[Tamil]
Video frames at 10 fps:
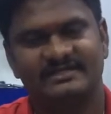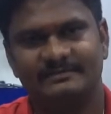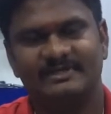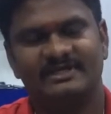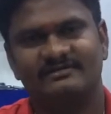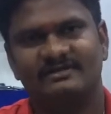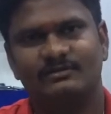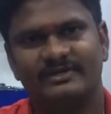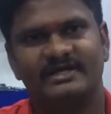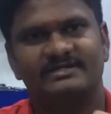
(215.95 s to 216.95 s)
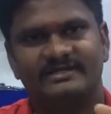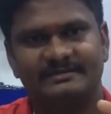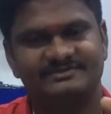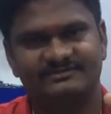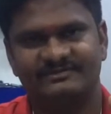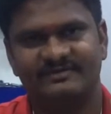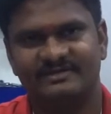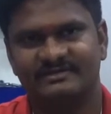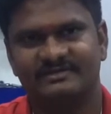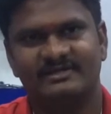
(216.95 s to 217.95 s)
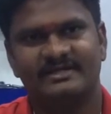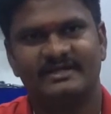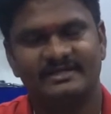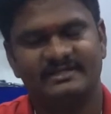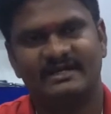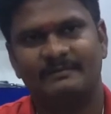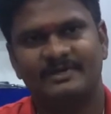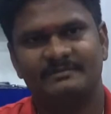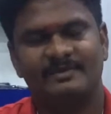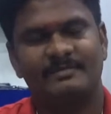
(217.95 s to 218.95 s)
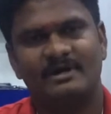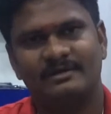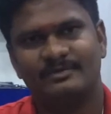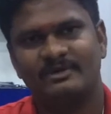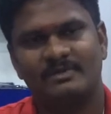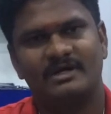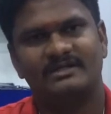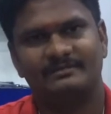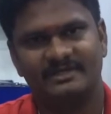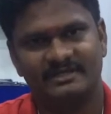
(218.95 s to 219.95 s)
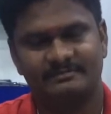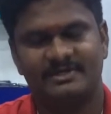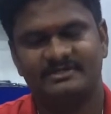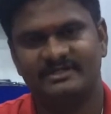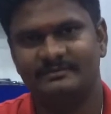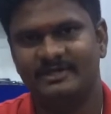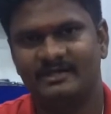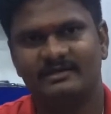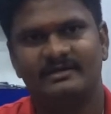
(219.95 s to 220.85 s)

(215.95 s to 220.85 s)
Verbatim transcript: இப்படிங்கிறதுல ஒரு ஏழு டைப்ஸ் வந்து வருது இதில் நம்ம இப்போ பார்க்க போகிற மாடல் அப்படிங்கிறத பார்த்தீங்க அப்படின்னா